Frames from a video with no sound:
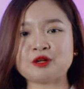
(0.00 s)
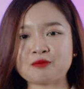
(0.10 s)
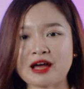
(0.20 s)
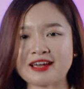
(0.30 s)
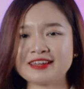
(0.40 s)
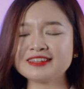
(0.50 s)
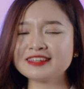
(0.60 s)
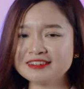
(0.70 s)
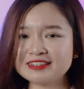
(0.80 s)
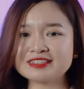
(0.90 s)
tỷ đồng này thì
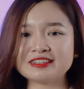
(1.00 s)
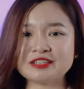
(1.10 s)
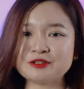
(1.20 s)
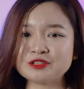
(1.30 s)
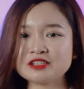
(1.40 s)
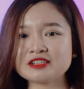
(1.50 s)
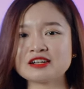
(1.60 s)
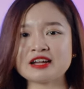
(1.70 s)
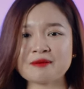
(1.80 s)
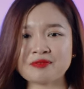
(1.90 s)
người sở hữu chiếc đĩa
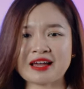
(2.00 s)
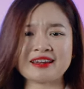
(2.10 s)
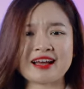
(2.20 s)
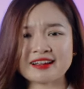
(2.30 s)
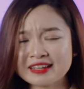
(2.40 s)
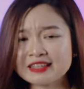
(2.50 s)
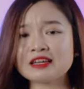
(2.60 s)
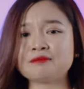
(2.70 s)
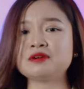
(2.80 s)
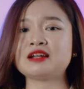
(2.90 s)
game này đã ghi
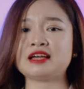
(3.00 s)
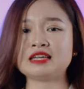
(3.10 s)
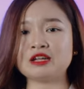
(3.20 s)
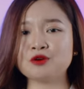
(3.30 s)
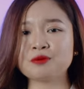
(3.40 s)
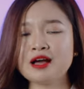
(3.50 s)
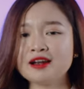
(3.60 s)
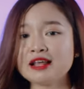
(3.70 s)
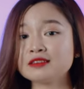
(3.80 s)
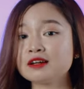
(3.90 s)
nhận mức lãi kỷ lục
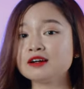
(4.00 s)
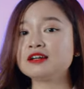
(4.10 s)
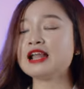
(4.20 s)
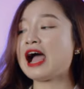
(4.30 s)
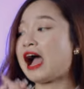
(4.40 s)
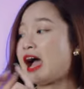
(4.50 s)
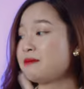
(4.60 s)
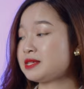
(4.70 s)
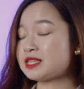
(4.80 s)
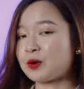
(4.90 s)
lên tới là
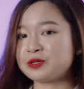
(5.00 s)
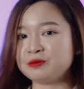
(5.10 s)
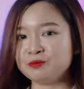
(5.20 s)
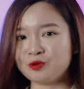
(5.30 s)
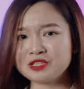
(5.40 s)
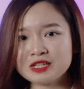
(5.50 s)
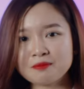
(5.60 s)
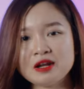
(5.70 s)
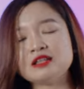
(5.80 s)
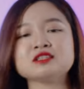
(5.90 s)

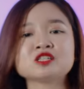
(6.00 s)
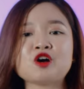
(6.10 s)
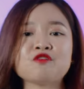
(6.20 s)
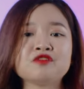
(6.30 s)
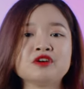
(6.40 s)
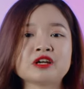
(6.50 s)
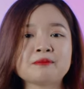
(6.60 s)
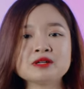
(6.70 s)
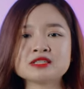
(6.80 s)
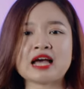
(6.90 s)
26.400 lần so với cái
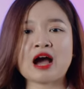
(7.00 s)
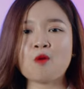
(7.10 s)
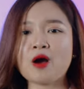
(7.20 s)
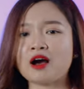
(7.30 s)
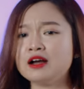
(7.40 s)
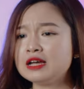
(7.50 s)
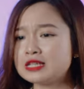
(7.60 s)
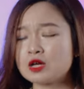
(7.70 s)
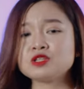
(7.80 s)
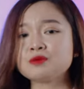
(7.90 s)
mức giá khoảng
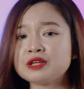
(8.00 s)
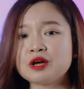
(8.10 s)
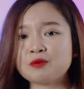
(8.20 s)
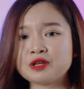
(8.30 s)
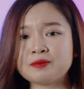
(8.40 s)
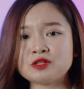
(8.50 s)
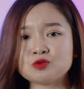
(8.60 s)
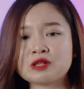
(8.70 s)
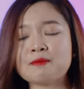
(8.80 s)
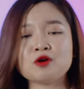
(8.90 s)
600.000 đồng khi mà
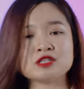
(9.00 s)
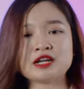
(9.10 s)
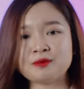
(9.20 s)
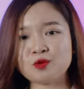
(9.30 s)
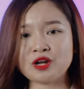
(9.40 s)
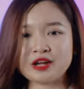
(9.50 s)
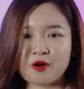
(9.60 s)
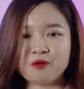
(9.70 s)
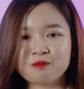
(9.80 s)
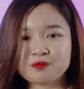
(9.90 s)
chúng ta bỏ ra để mua lần
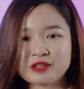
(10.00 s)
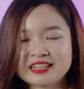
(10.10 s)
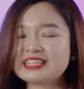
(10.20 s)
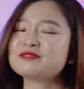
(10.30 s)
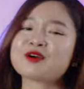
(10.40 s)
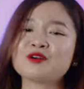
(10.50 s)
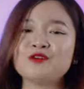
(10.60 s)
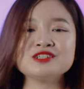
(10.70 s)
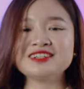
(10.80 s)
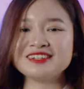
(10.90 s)
đầu. Thế nhưng mà còn
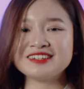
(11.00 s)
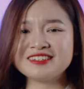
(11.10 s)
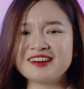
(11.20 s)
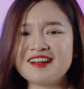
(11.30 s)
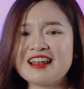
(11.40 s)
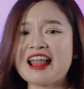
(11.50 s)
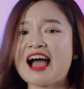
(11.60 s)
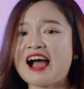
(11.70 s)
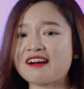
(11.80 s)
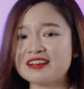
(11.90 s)
ối giời ơi hơn nữa
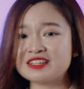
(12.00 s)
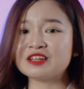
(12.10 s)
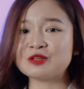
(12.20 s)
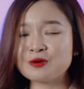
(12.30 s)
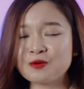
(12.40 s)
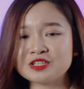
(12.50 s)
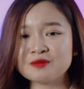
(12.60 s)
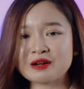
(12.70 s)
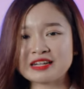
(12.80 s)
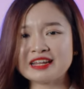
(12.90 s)
là người sở hữu của
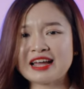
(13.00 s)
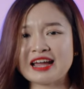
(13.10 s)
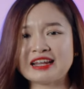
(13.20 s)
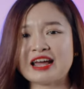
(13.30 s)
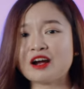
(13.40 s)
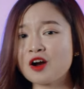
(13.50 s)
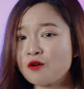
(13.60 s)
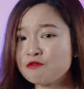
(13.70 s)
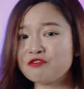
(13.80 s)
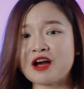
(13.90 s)
chiếc băng đĩa này lại
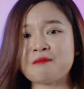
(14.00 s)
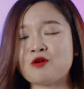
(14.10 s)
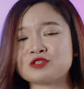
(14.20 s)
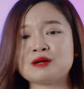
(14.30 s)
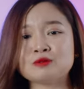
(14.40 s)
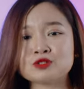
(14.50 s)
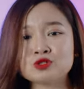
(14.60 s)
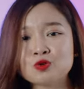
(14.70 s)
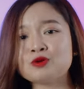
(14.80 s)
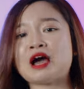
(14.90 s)
không phải bỏ ra một
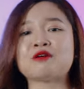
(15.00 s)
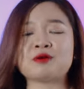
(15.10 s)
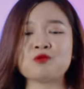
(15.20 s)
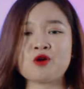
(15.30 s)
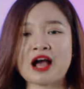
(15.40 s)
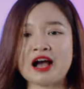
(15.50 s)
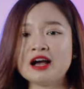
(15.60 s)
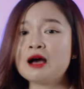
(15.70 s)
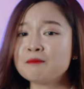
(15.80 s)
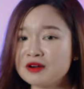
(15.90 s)
xu nào để mua cả,
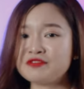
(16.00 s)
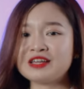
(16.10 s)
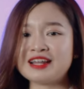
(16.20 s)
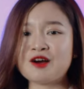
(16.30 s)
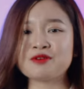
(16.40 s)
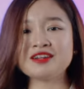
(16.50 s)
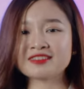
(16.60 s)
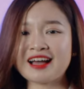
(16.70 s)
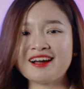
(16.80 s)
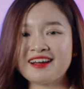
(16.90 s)
bởi vì là ông ấy
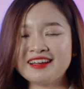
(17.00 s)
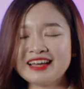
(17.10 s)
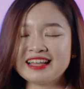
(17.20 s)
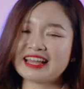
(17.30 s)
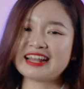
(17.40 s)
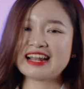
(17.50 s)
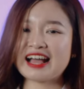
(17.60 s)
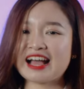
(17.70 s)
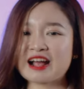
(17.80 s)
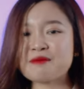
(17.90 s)
được tặng. Thế nên
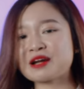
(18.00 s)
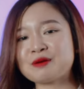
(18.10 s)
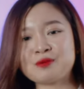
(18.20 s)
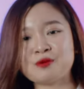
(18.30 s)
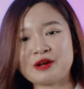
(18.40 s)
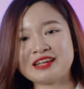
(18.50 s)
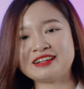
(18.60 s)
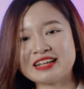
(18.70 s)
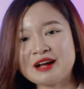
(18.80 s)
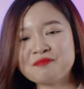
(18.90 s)
là các bạn game thủ hãy
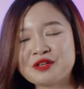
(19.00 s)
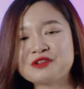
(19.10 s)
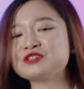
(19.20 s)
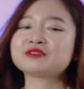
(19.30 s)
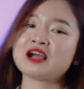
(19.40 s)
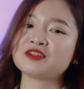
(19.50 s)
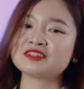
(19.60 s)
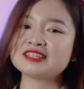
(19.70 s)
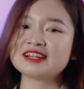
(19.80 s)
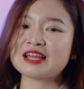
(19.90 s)
nhớ nhá, nếu như chúng ta có
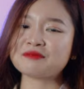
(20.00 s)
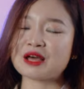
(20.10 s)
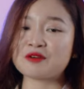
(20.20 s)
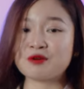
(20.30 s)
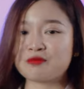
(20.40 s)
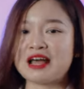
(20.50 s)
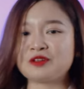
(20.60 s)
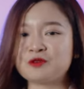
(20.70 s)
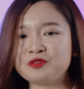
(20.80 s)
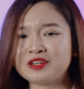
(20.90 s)
những đĩa game nào độc lạ
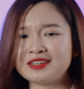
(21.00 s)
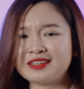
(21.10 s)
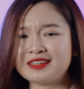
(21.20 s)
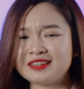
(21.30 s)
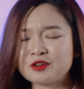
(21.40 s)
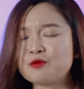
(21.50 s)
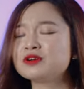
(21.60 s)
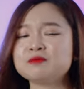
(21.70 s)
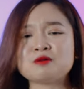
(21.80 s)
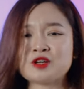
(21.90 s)
thú vị thì cũng
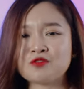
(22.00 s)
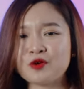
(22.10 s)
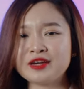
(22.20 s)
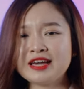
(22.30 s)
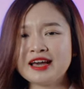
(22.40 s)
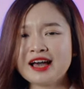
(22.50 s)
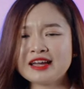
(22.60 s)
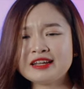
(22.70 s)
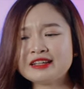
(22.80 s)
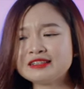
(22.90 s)
đừng bóc ra vội.
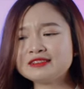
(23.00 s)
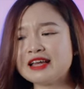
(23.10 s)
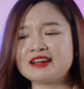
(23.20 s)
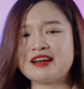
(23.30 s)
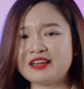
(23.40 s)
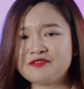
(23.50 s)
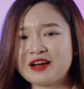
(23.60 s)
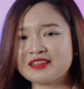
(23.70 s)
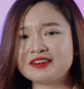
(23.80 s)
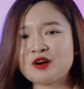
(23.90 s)
Hãy để đấy
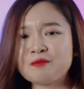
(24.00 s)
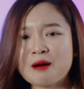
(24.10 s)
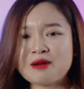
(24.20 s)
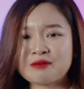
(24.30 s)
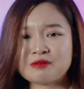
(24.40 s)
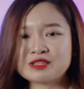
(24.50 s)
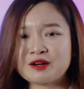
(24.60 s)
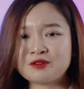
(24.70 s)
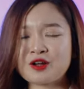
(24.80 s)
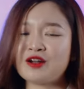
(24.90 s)
và nhỡ đâu 35 năm
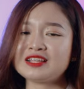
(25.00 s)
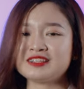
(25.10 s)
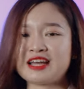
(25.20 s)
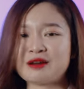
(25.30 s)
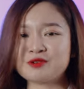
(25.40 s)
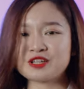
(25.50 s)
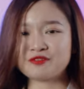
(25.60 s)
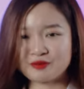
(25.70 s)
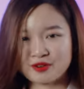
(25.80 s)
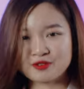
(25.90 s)
sau nó lại trở thành một sản
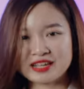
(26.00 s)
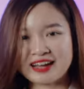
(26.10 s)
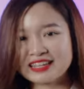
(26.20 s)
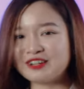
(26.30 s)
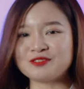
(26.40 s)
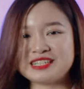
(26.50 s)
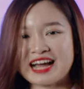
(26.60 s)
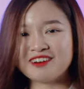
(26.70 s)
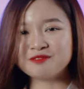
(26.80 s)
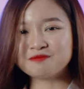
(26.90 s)
phẩm đấu giá kỷ lục thì
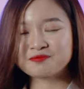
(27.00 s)
sao?